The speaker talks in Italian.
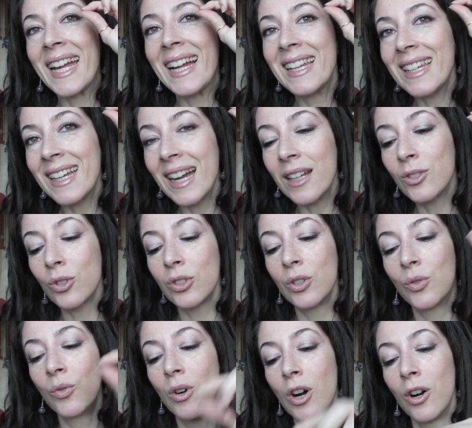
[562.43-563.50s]
calcato di
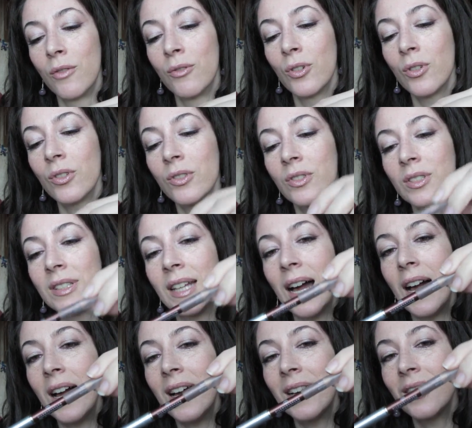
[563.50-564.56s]
nuovo
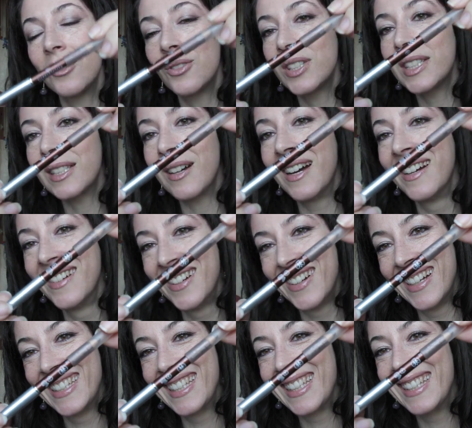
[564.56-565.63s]
da questa
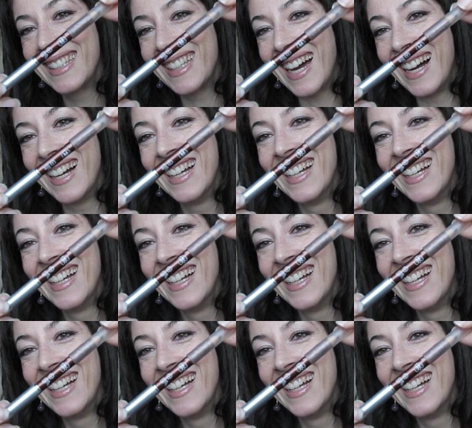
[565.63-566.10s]
matita